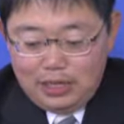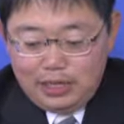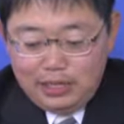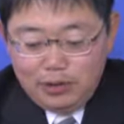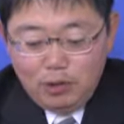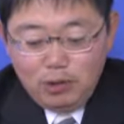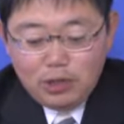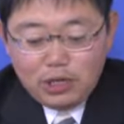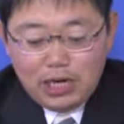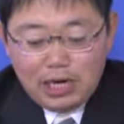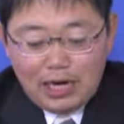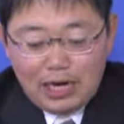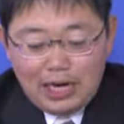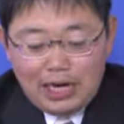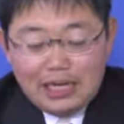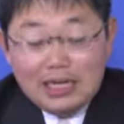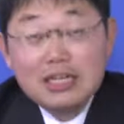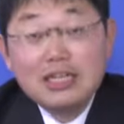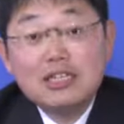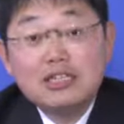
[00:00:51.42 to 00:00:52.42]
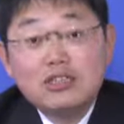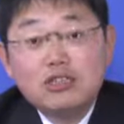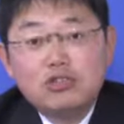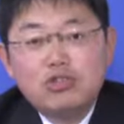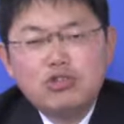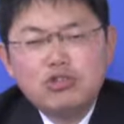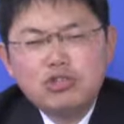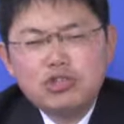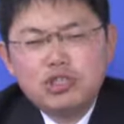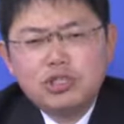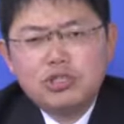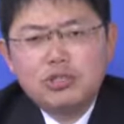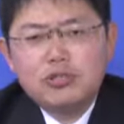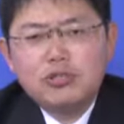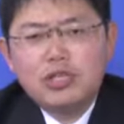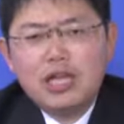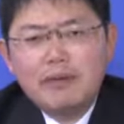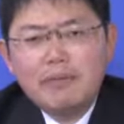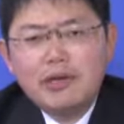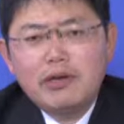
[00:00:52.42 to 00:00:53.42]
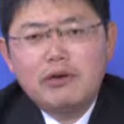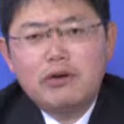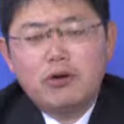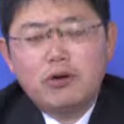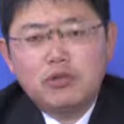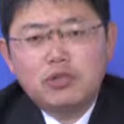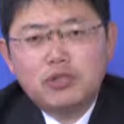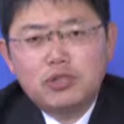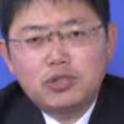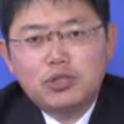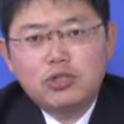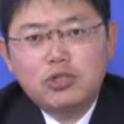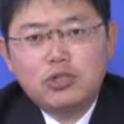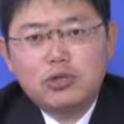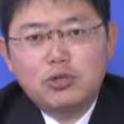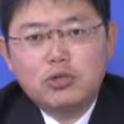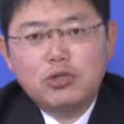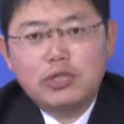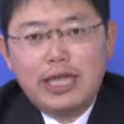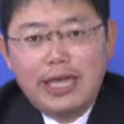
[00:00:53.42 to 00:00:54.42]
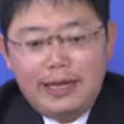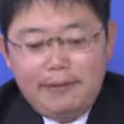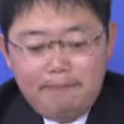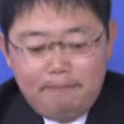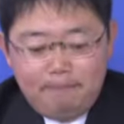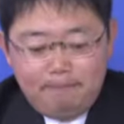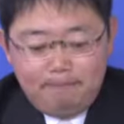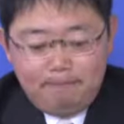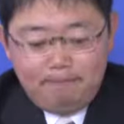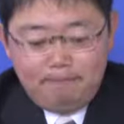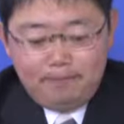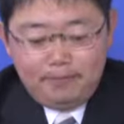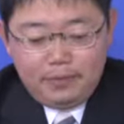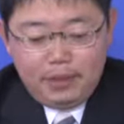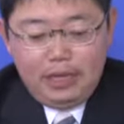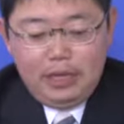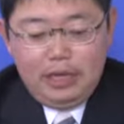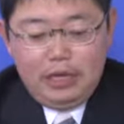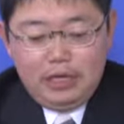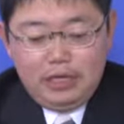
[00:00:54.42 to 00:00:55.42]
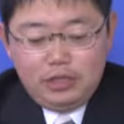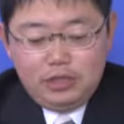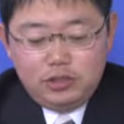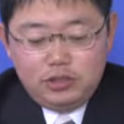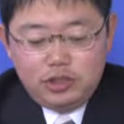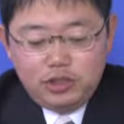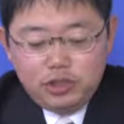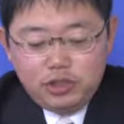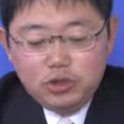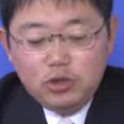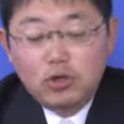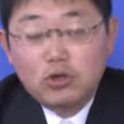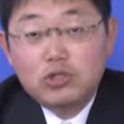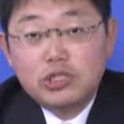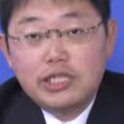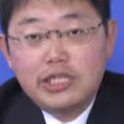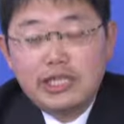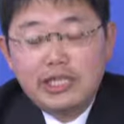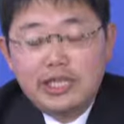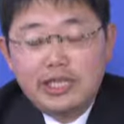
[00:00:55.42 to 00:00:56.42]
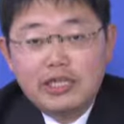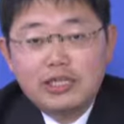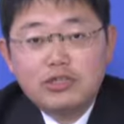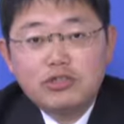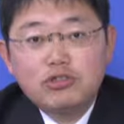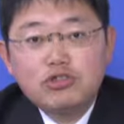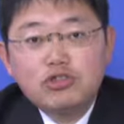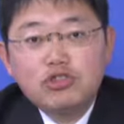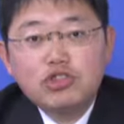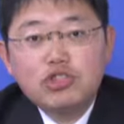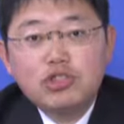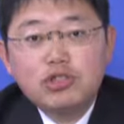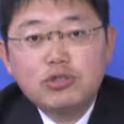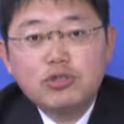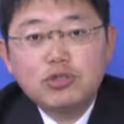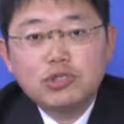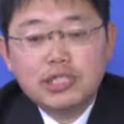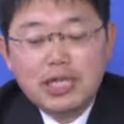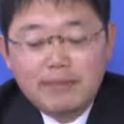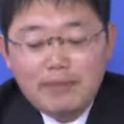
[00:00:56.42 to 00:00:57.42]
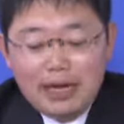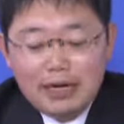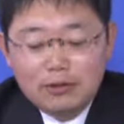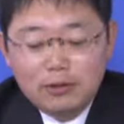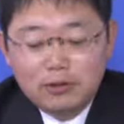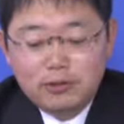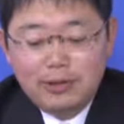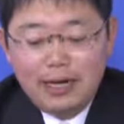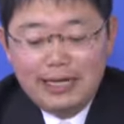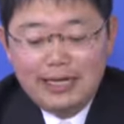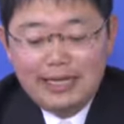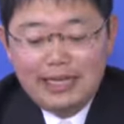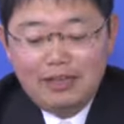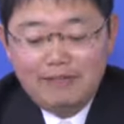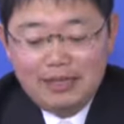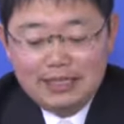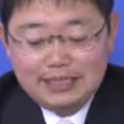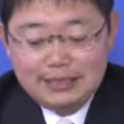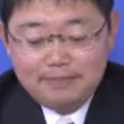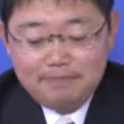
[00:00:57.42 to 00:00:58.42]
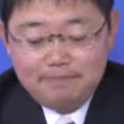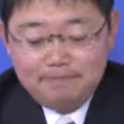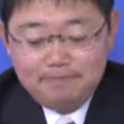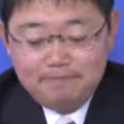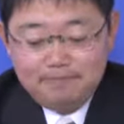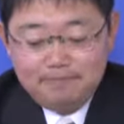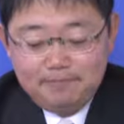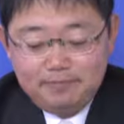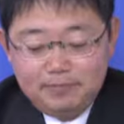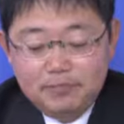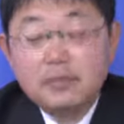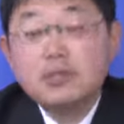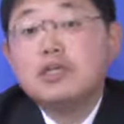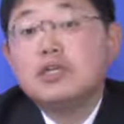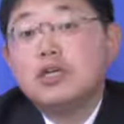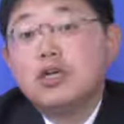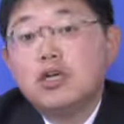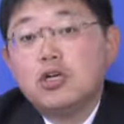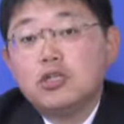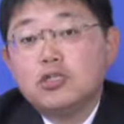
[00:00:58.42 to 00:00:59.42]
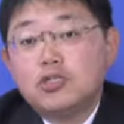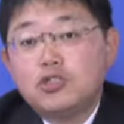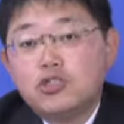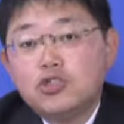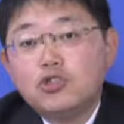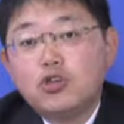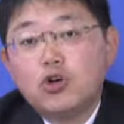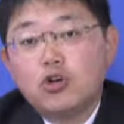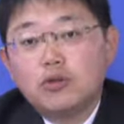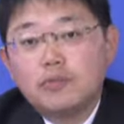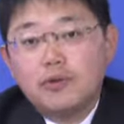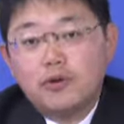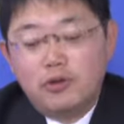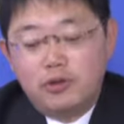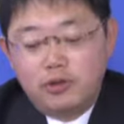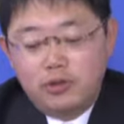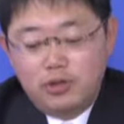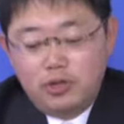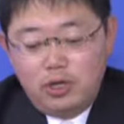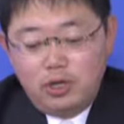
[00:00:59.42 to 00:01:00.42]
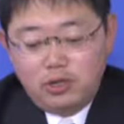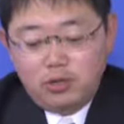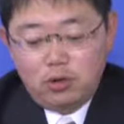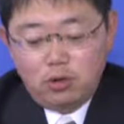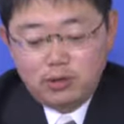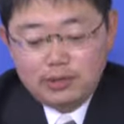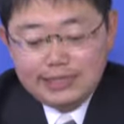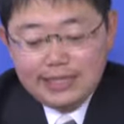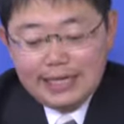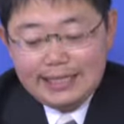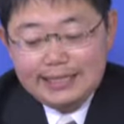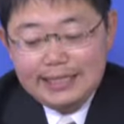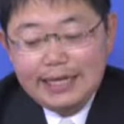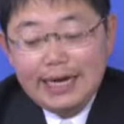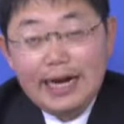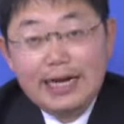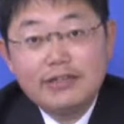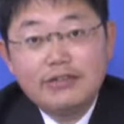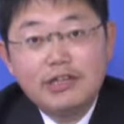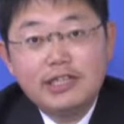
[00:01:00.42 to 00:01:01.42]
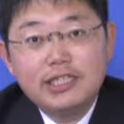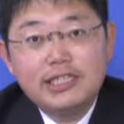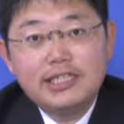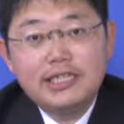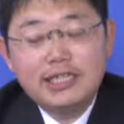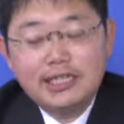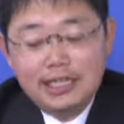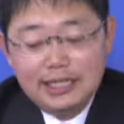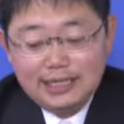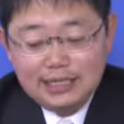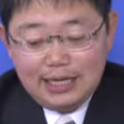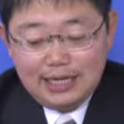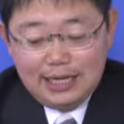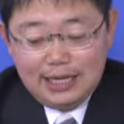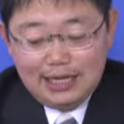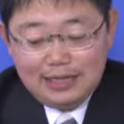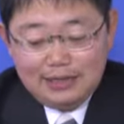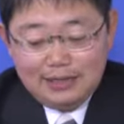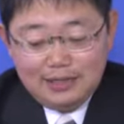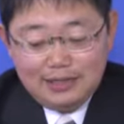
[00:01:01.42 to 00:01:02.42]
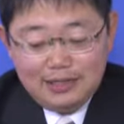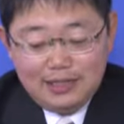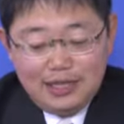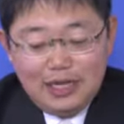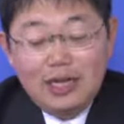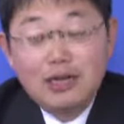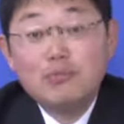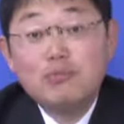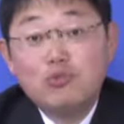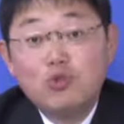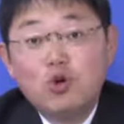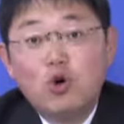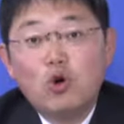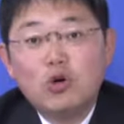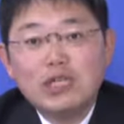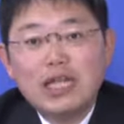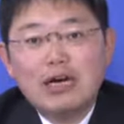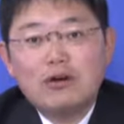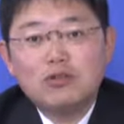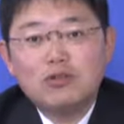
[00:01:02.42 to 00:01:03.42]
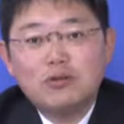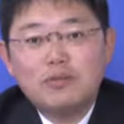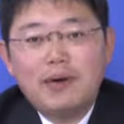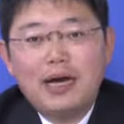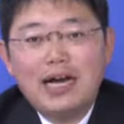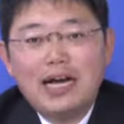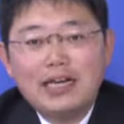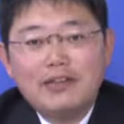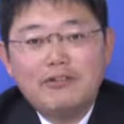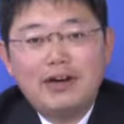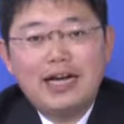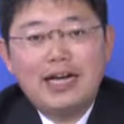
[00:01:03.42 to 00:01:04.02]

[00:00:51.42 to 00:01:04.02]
日本から軍縮の波を作ることで、中国に軍縮を迫ることができます。中国も国際社会の一員ですから無法なことばかり